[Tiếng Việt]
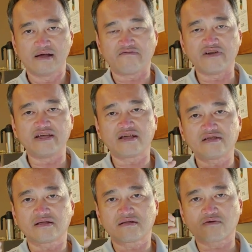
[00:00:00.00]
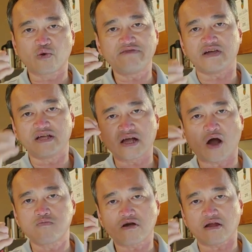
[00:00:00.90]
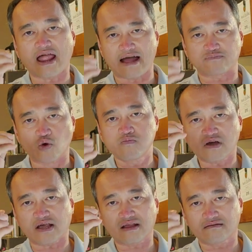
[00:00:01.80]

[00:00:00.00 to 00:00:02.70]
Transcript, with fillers: vì quý vị không có làm đúng cái